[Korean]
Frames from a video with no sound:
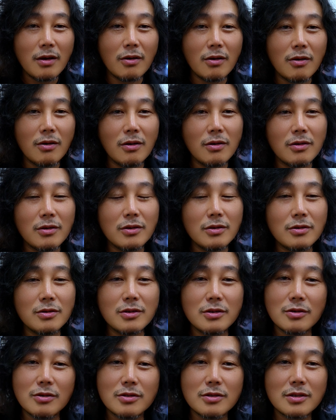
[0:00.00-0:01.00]
어, 이거,
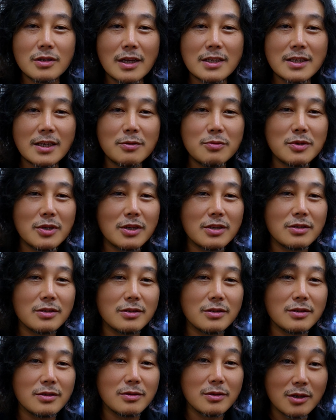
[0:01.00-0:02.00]
이거 사장
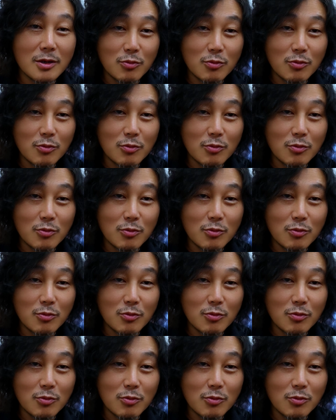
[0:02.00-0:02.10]
입장에서는,